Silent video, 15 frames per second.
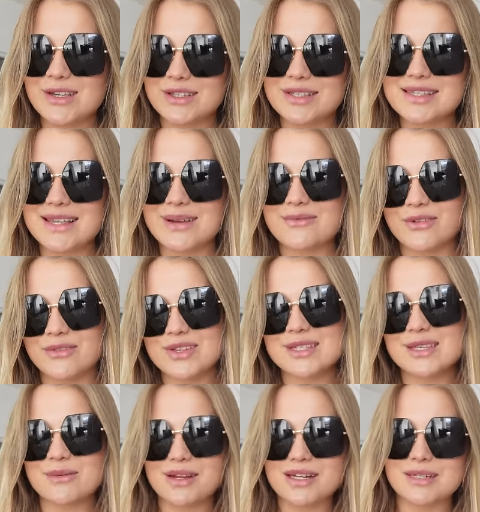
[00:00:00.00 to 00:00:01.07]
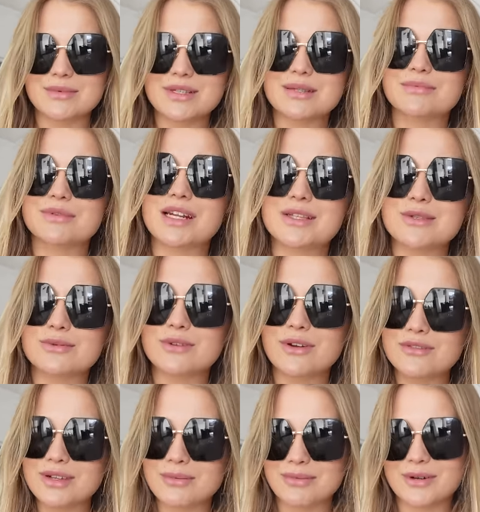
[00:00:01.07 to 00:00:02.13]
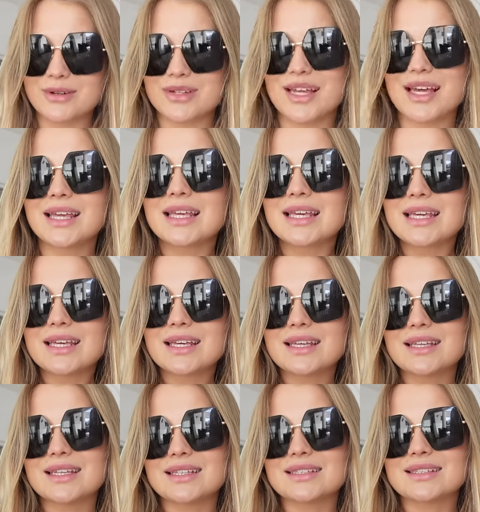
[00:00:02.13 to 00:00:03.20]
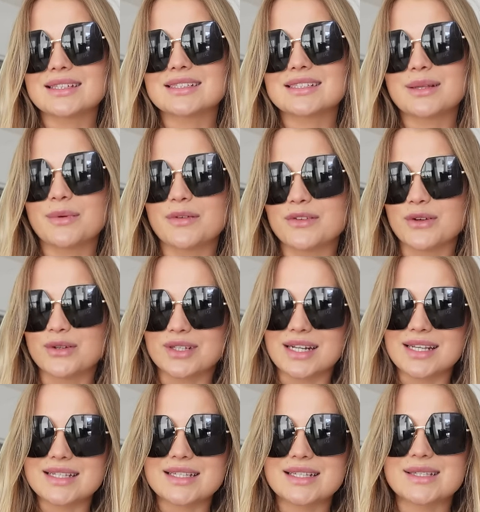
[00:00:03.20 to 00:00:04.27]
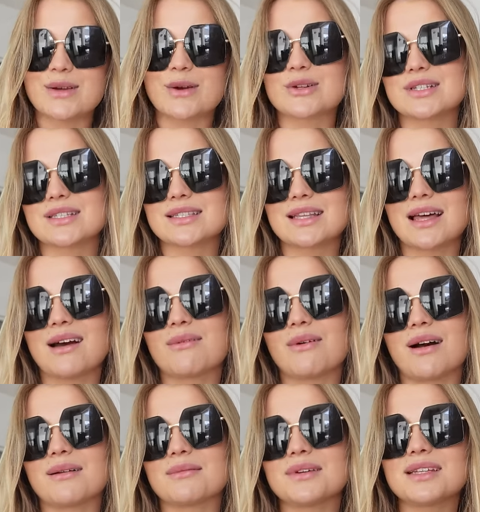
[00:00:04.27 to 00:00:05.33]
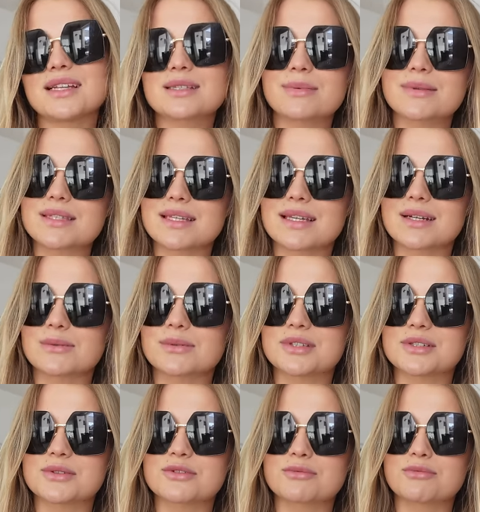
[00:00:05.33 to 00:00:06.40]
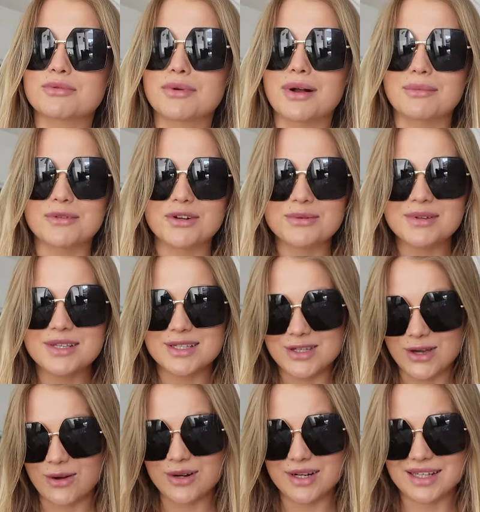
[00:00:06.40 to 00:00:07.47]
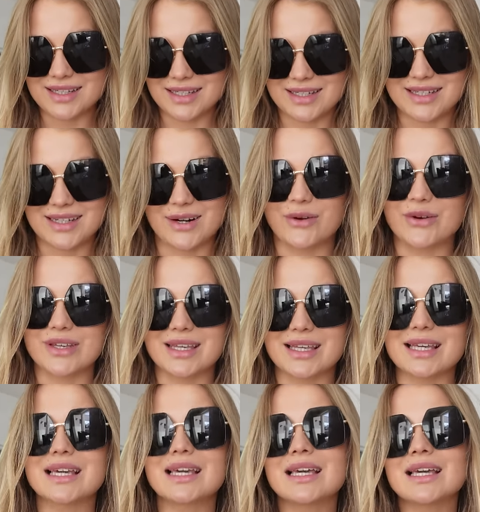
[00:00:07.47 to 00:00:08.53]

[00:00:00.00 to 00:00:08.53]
coś zamówić, zobaczymy, jest przecudowna pogoda. E, także naprawdę od rana z niej skorzystałam i na spacerku też już byłam. Robię ciągle te kroki.